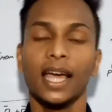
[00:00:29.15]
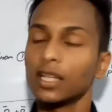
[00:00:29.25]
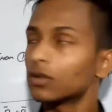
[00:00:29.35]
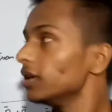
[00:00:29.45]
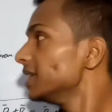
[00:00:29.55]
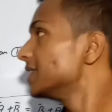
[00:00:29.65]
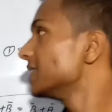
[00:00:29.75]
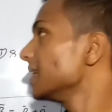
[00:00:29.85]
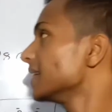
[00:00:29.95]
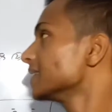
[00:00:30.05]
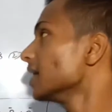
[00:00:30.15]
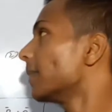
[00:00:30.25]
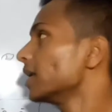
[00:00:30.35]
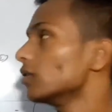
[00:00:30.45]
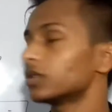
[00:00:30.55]
तो इसी तरीके से हमारी
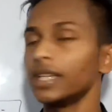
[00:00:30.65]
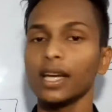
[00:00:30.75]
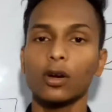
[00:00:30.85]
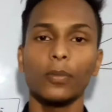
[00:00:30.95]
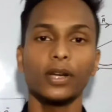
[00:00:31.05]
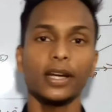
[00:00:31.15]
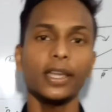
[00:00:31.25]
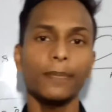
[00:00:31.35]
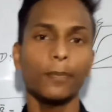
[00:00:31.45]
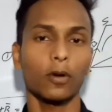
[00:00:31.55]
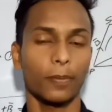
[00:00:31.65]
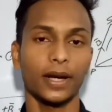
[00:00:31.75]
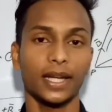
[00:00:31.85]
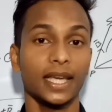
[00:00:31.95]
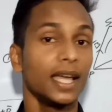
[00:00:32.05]
होती है कॉम्यूटेटिव प्रॉपर्टी